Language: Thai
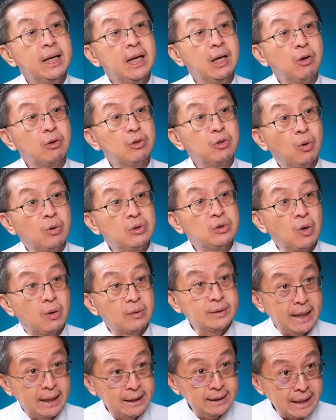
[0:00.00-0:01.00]
หมื่น หนี้รถยนต์ ส
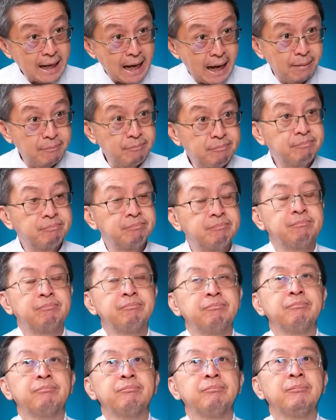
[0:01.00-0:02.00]
องแสนสามหมื่
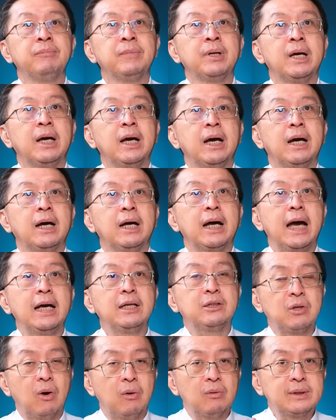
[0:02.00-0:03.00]
น
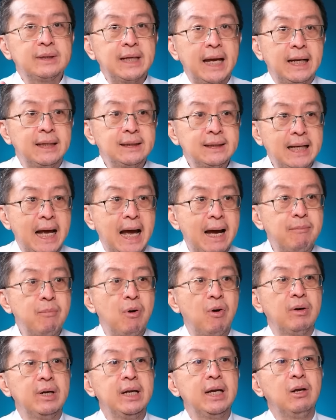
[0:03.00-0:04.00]
ไอ้ สองแสนสามห
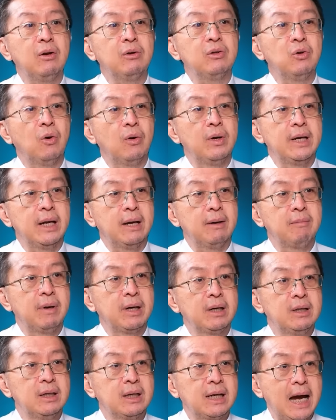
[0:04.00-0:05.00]
มื่น ของหนี้รถยนต์เนี่ย
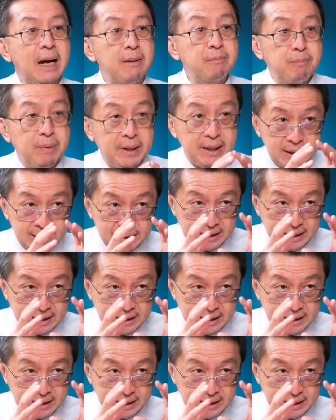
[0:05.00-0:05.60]
มันคือการปริ